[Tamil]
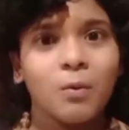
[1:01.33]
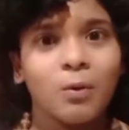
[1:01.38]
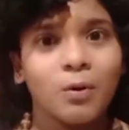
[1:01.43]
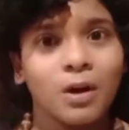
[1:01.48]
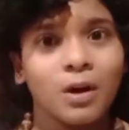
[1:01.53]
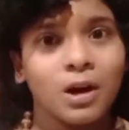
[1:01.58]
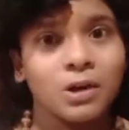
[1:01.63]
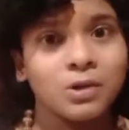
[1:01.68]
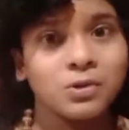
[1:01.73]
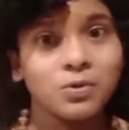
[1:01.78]

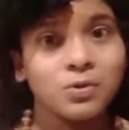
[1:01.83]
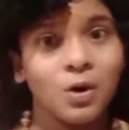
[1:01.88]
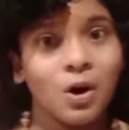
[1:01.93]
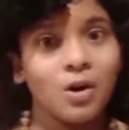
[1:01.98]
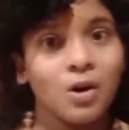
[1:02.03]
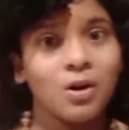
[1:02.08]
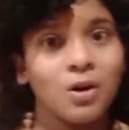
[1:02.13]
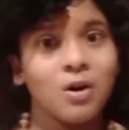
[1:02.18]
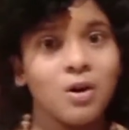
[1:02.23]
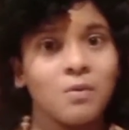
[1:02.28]
ஒரு நாள்
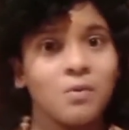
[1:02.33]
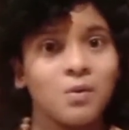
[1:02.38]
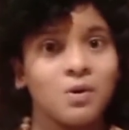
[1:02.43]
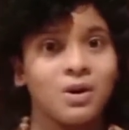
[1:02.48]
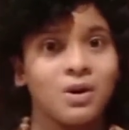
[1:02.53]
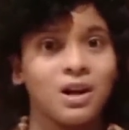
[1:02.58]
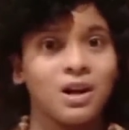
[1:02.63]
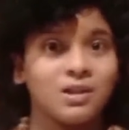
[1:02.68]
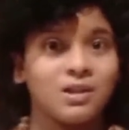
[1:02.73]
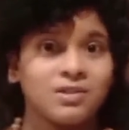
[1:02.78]
சோகம்
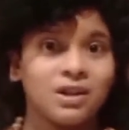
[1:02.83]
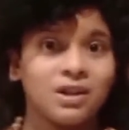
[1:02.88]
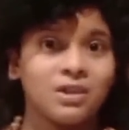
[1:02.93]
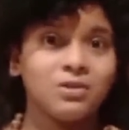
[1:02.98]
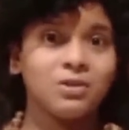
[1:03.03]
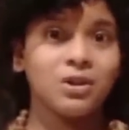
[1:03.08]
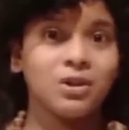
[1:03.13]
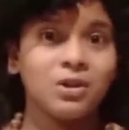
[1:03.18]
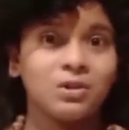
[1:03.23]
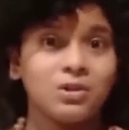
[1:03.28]
ஒரு நாள்
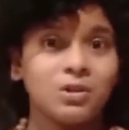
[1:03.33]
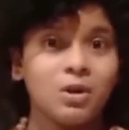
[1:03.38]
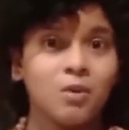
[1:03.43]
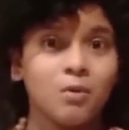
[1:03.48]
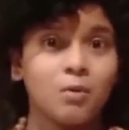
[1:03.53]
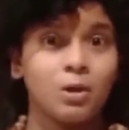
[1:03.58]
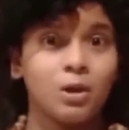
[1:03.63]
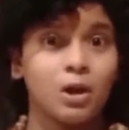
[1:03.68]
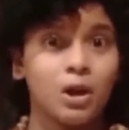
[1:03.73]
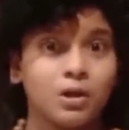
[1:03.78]
சந்தோஷம்
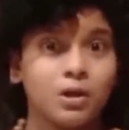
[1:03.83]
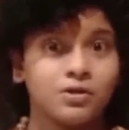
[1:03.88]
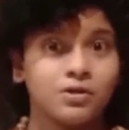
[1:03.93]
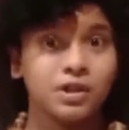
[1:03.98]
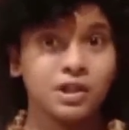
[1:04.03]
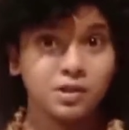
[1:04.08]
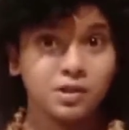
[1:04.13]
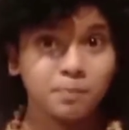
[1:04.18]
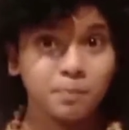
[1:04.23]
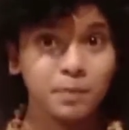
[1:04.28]
ஒரு நாள்
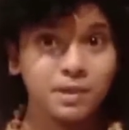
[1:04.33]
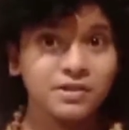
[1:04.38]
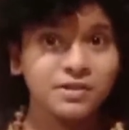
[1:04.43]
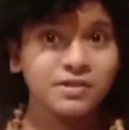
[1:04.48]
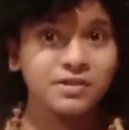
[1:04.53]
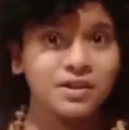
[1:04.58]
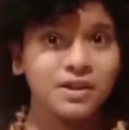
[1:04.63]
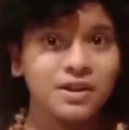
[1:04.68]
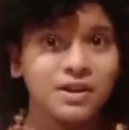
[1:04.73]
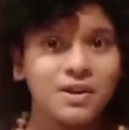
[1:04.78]

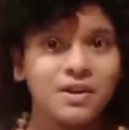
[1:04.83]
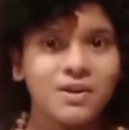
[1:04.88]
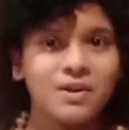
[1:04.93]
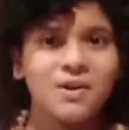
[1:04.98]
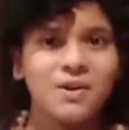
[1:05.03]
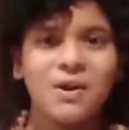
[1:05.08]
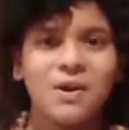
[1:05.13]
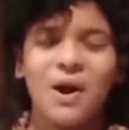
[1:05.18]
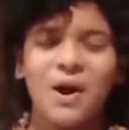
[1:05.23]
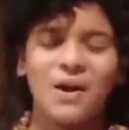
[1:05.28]
சஸ்பென்ஸு
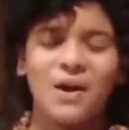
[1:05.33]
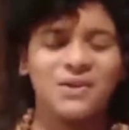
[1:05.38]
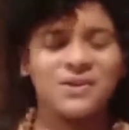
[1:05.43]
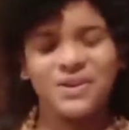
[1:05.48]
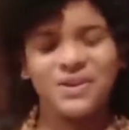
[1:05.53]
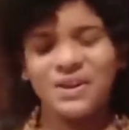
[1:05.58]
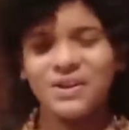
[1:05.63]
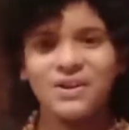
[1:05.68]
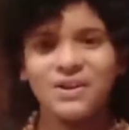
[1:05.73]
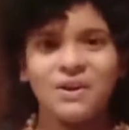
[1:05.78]

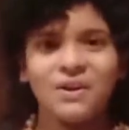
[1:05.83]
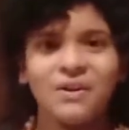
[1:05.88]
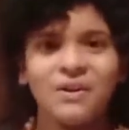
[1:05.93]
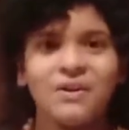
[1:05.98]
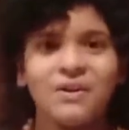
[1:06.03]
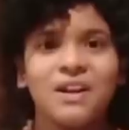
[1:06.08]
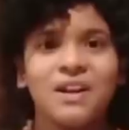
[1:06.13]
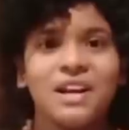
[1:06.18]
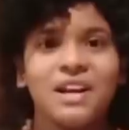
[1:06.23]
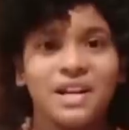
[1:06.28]
ஐயோ
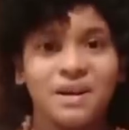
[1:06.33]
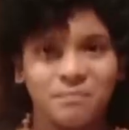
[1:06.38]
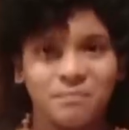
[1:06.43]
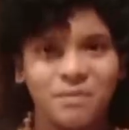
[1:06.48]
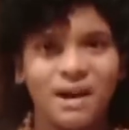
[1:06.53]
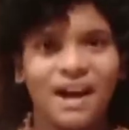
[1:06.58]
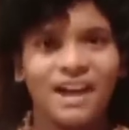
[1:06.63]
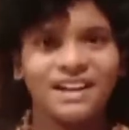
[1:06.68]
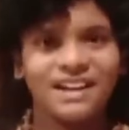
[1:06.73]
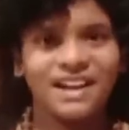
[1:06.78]
நீங்கள்
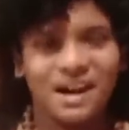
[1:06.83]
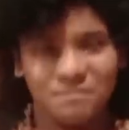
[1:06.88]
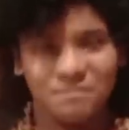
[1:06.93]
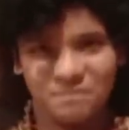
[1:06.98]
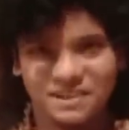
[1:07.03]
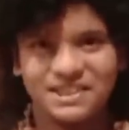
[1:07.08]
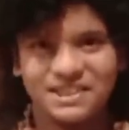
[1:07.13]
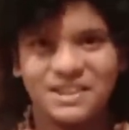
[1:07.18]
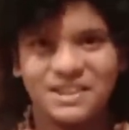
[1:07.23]
பாருங்க அப்போ